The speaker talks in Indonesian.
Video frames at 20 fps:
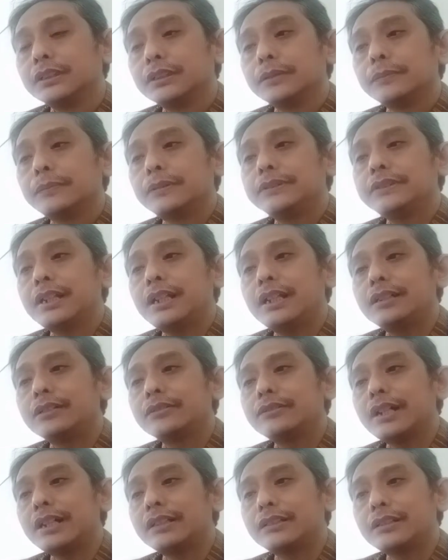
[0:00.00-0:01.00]

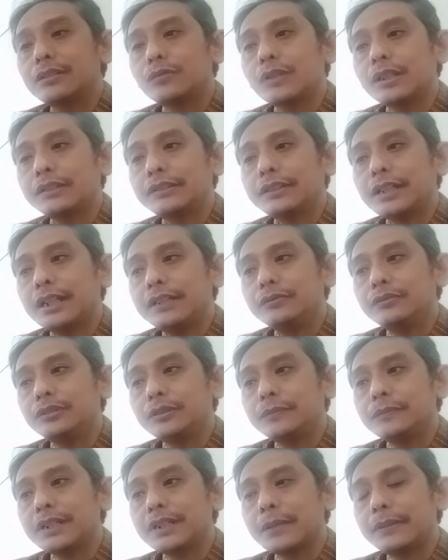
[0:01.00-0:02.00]
Penyalahgunaan kekuasaan
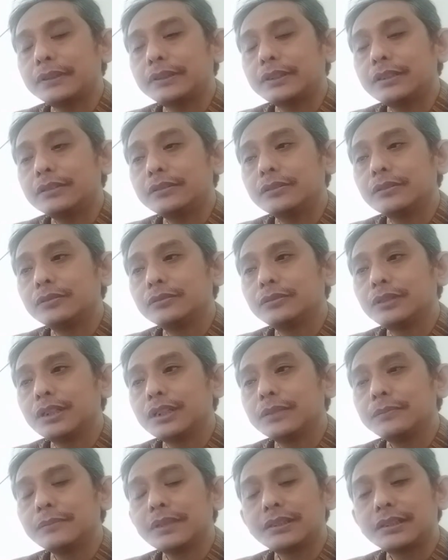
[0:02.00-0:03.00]
untuk mendapatkan
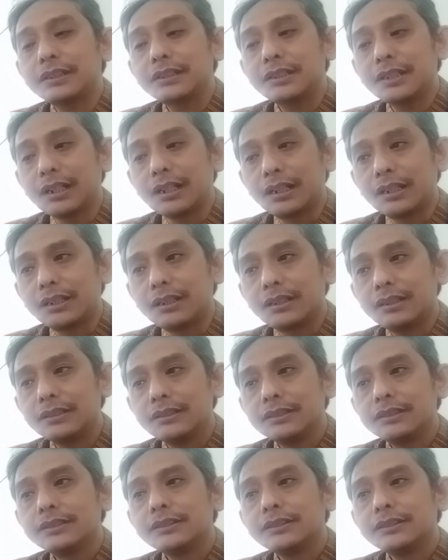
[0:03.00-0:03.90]
keuntungan material